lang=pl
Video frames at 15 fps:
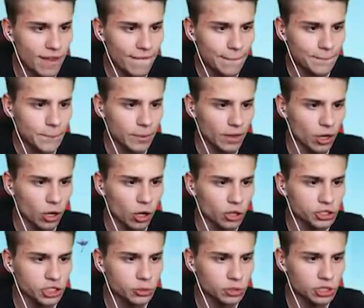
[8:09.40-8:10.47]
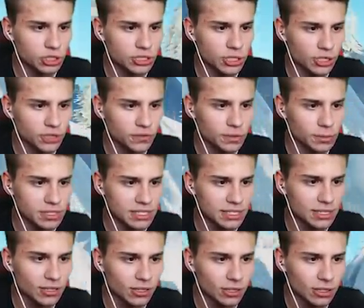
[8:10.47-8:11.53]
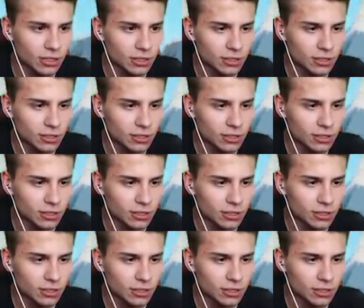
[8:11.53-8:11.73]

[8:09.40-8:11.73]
nie wiem, chodził czy coś w tym stylu?